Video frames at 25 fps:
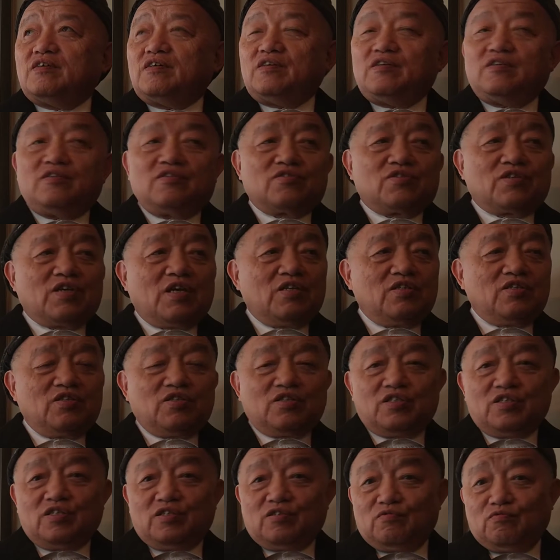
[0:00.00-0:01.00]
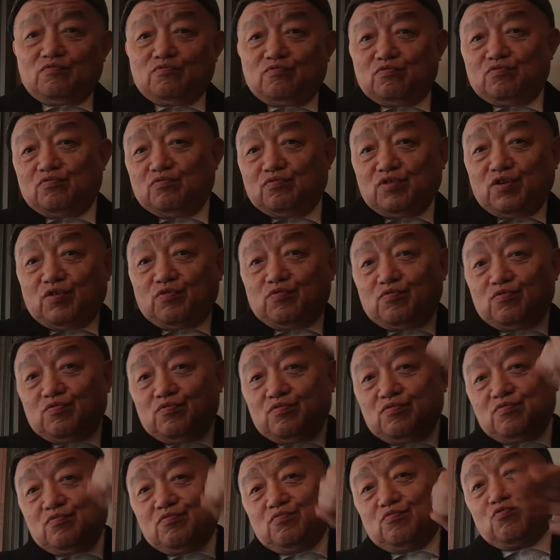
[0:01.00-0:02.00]
二三四五六
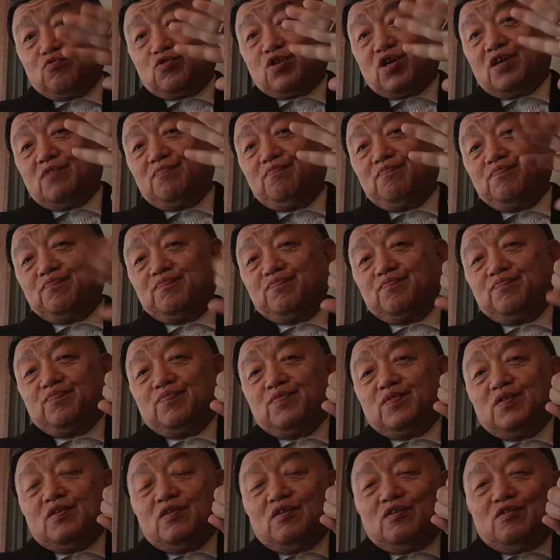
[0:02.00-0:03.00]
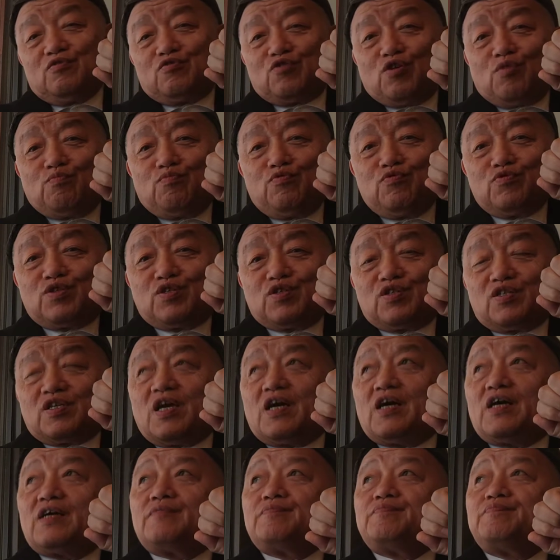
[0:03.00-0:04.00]
五天全部指
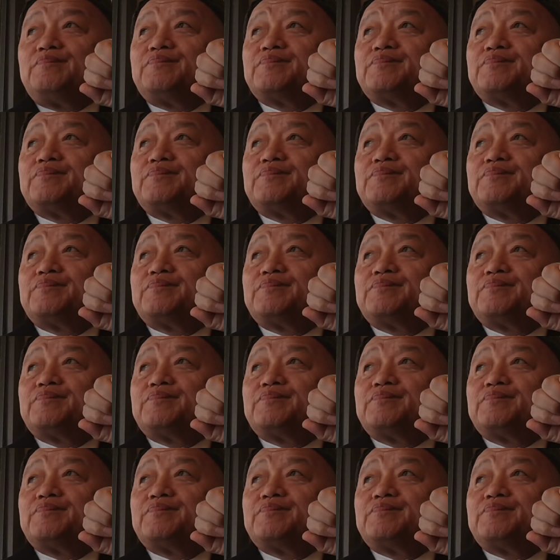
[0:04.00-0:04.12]
压。